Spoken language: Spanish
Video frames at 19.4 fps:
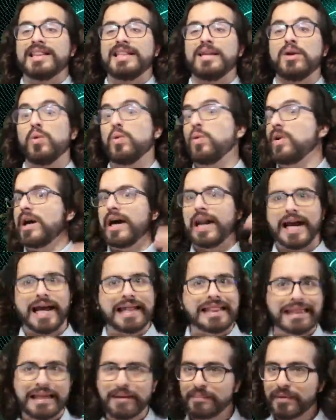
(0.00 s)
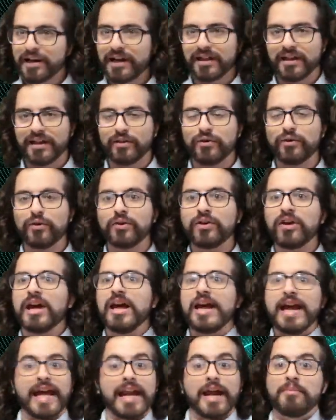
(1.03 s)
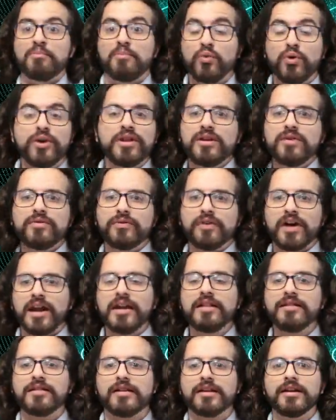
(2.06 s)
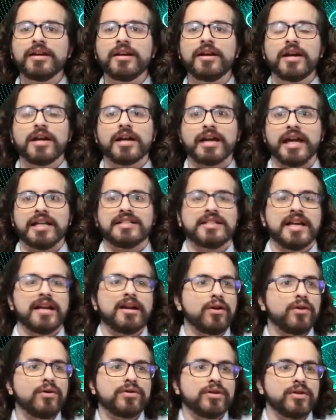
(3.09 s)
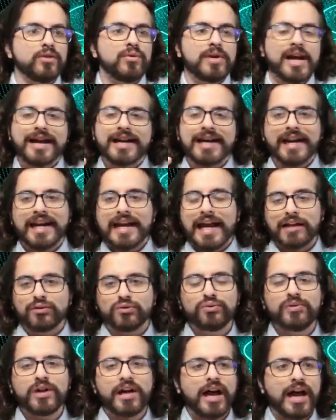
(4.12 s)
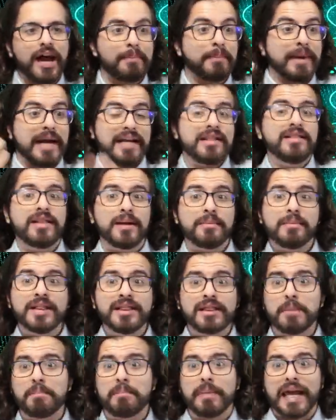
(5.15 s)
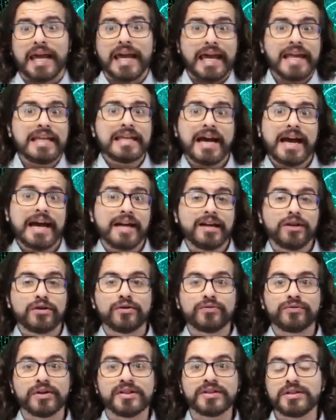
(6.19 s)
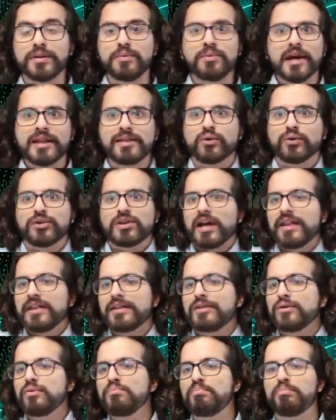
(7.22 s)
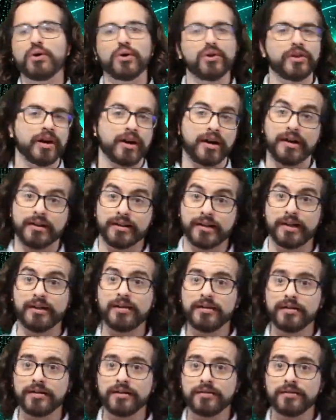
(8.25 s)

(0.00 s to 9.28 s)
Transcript: de un gran depredador era muy diferente que serlo de una criatura aparentemente pequeña e inofensiva dotada de un poder letal.